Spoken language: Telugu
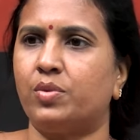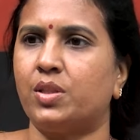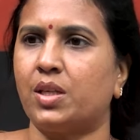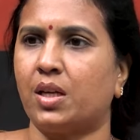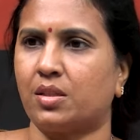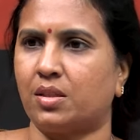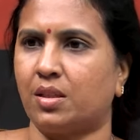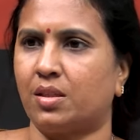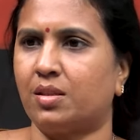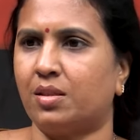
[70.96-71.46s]

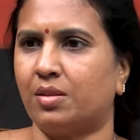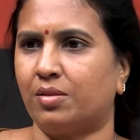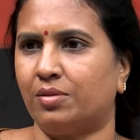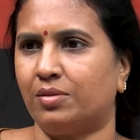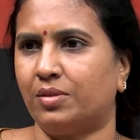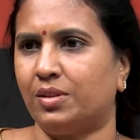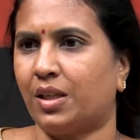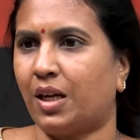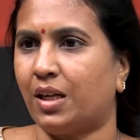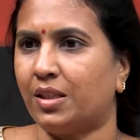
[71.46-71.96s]
సక్సెస్
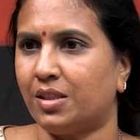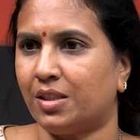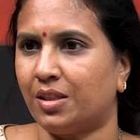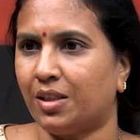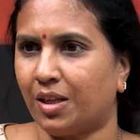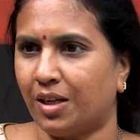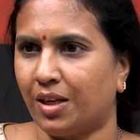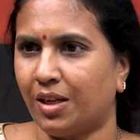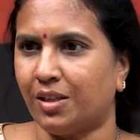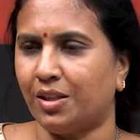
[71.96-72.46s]

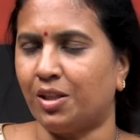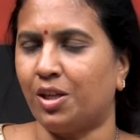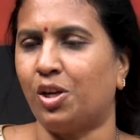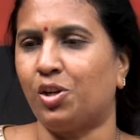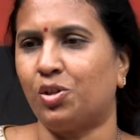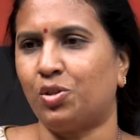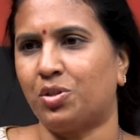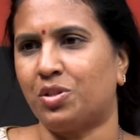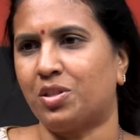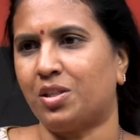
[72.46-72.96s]
ఖచ్చితంగా ఇది
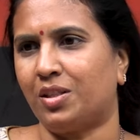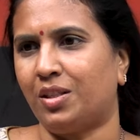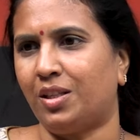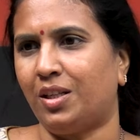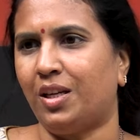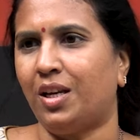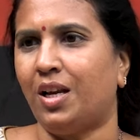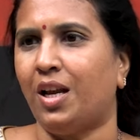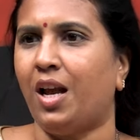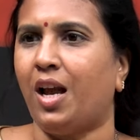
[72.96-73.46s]
గెలుస్తుంది
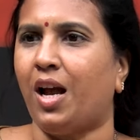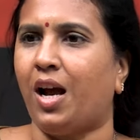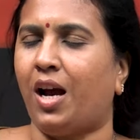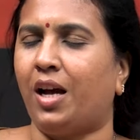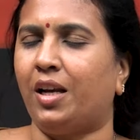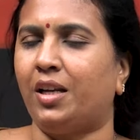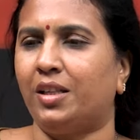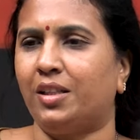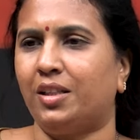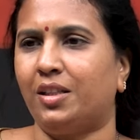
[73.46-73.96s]

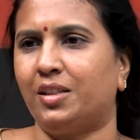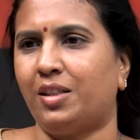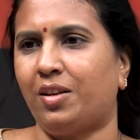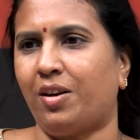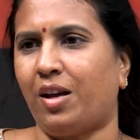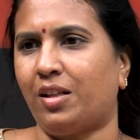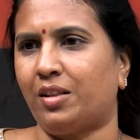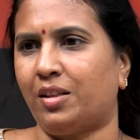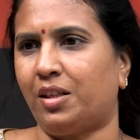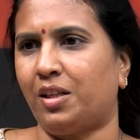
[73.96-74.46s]
అనేది అయితే
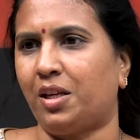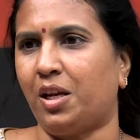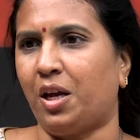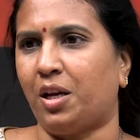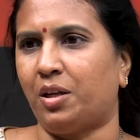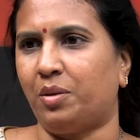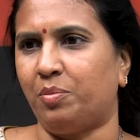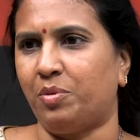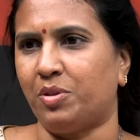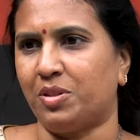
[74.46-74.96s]
అందరికీ
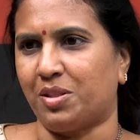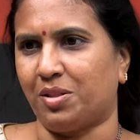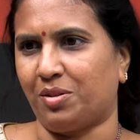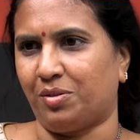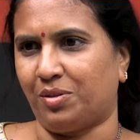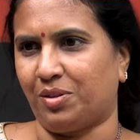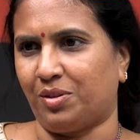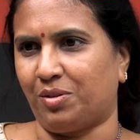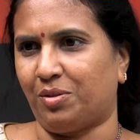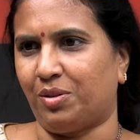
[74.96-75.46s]

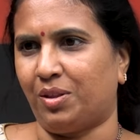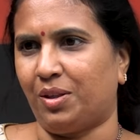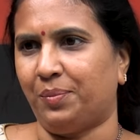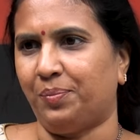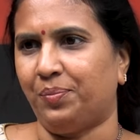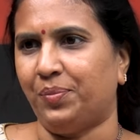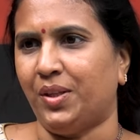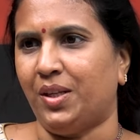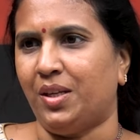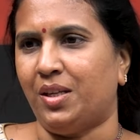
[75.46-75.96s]
అనిపిస్తుంది కూడా
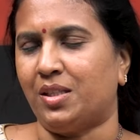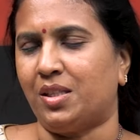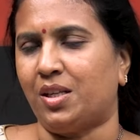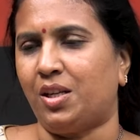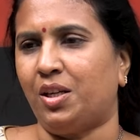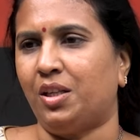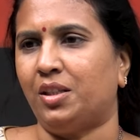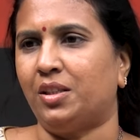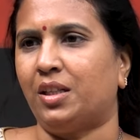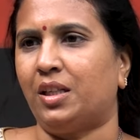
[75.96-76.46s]
సో
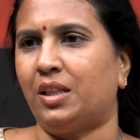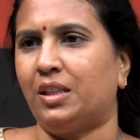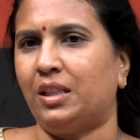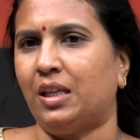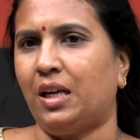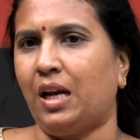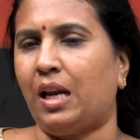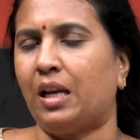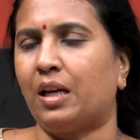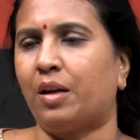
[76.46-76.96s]

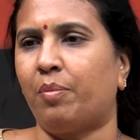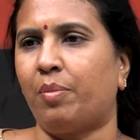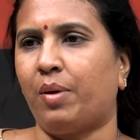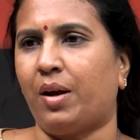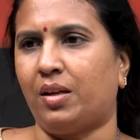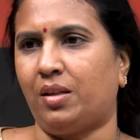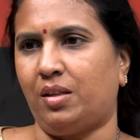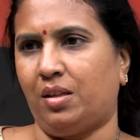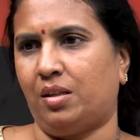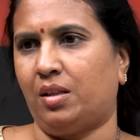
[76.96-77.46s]
ఎందుకంటే వాళ్ళకి
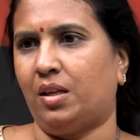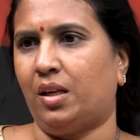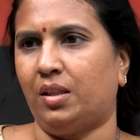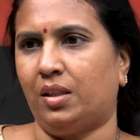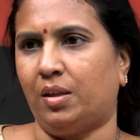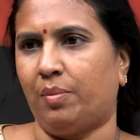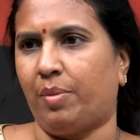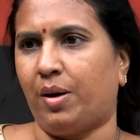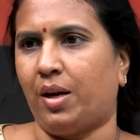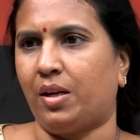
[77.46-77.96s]
పార్టీలకి
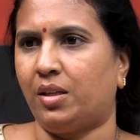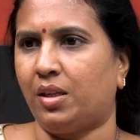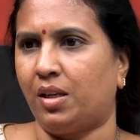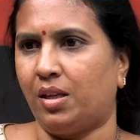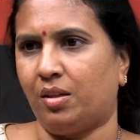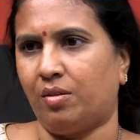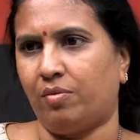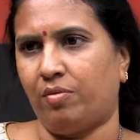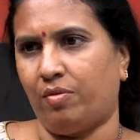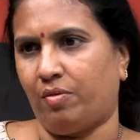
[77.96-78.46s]
అంటే
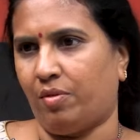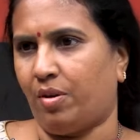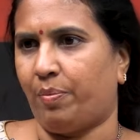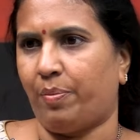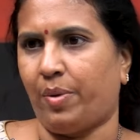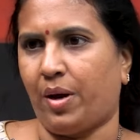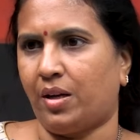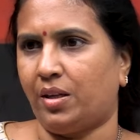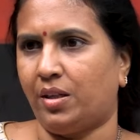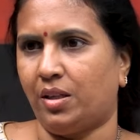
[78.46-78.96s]
పార్టీలు
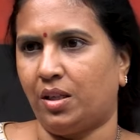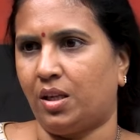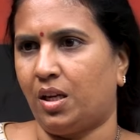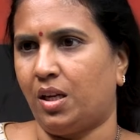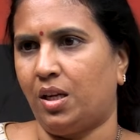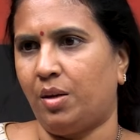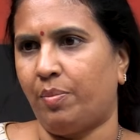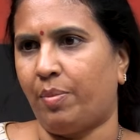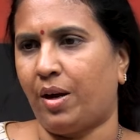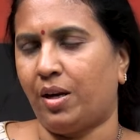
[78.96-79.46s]
పార్టీకి
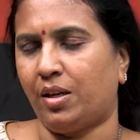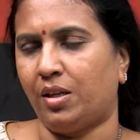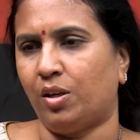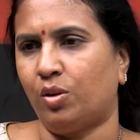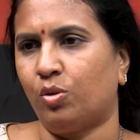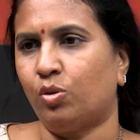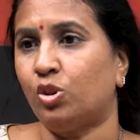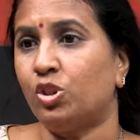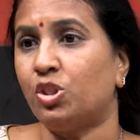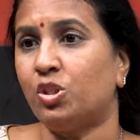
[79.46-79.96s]
ఈ పార్టీ
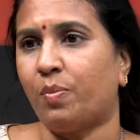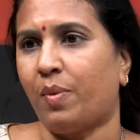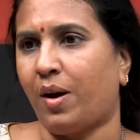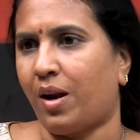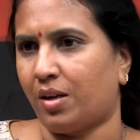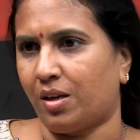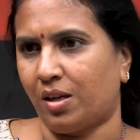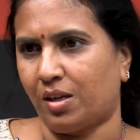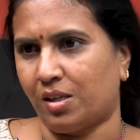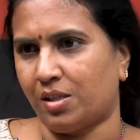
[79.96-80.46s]
గురించి
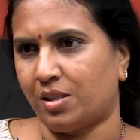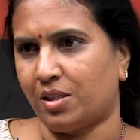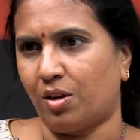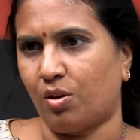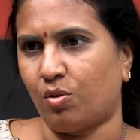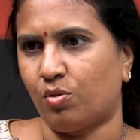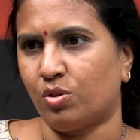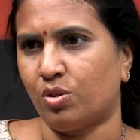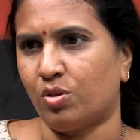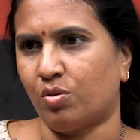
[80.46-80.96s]
మాట్లాడాల్సిన
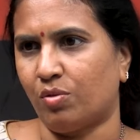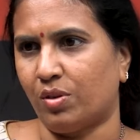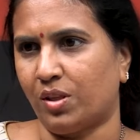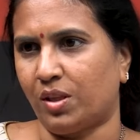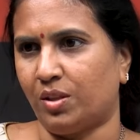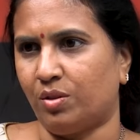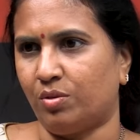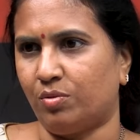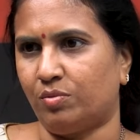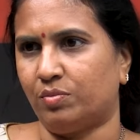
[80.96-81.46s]
అవసరం
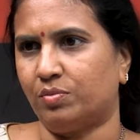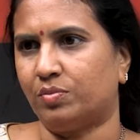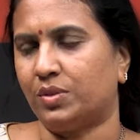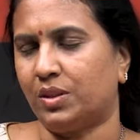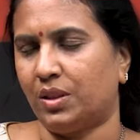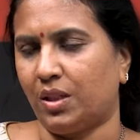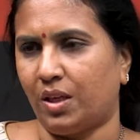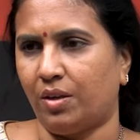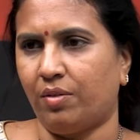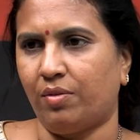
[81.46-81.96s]
లేదు
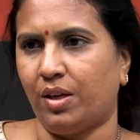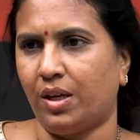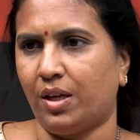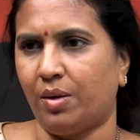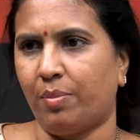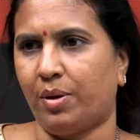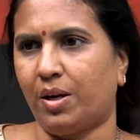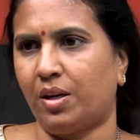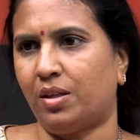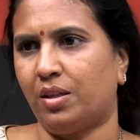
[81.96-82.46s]
ఆయన వేరే
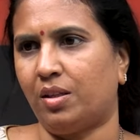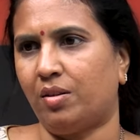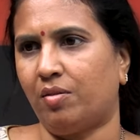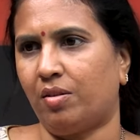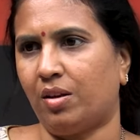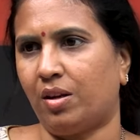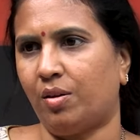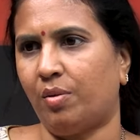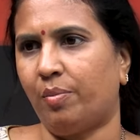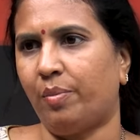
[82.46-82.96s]
పార్టీ
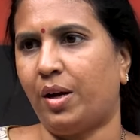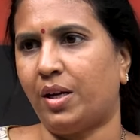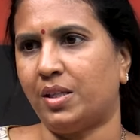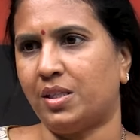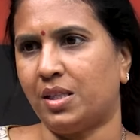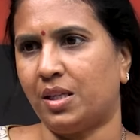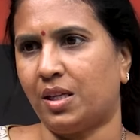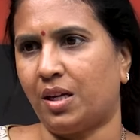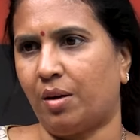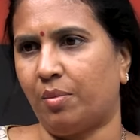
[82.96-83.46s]
వాళ్ళ
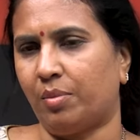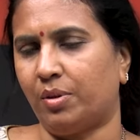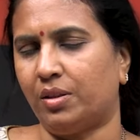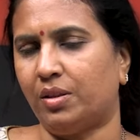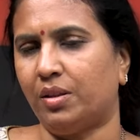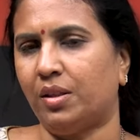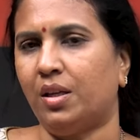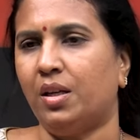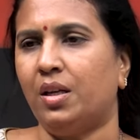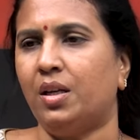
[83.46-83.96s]
మాజీ కాబట్టి